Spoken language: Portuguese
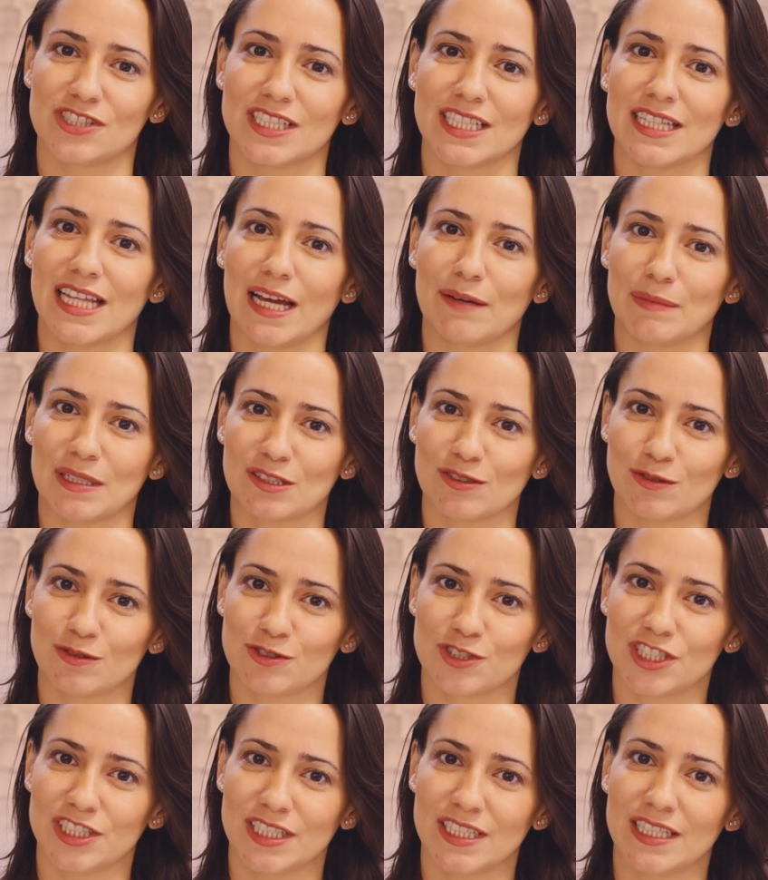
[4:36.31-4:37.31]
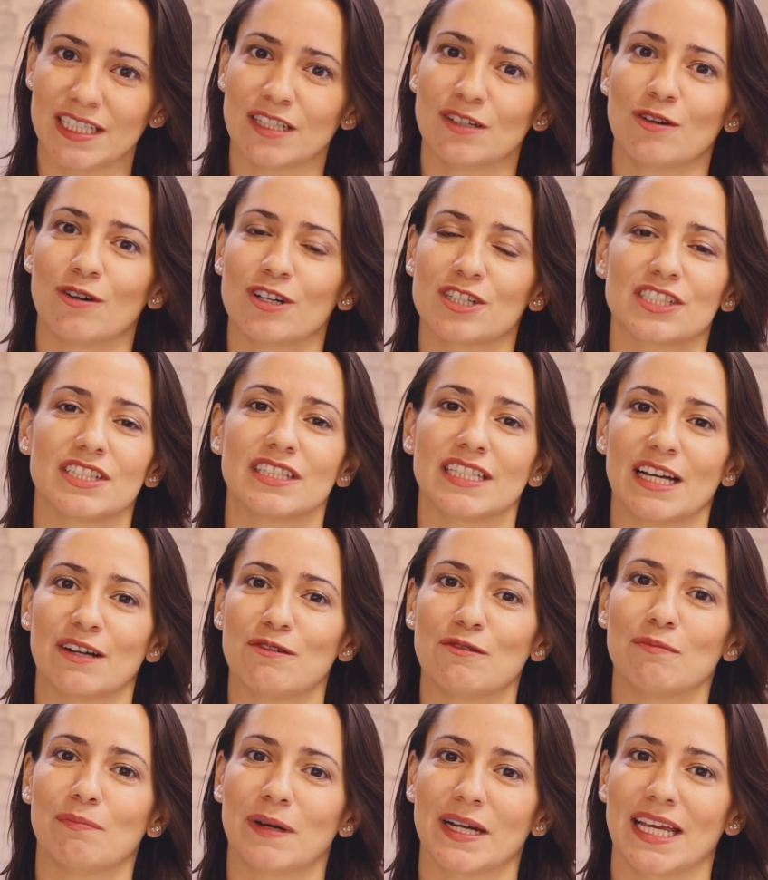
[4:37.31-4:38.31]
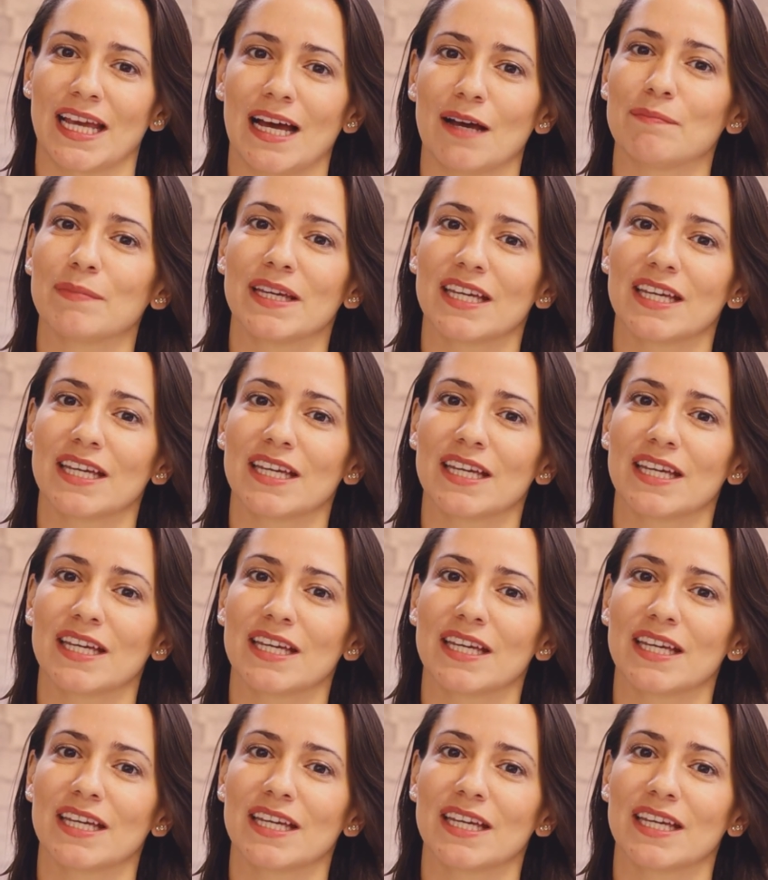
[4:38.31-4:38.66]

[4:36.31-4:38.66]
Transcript: de dermatologia e gosta de acompanhar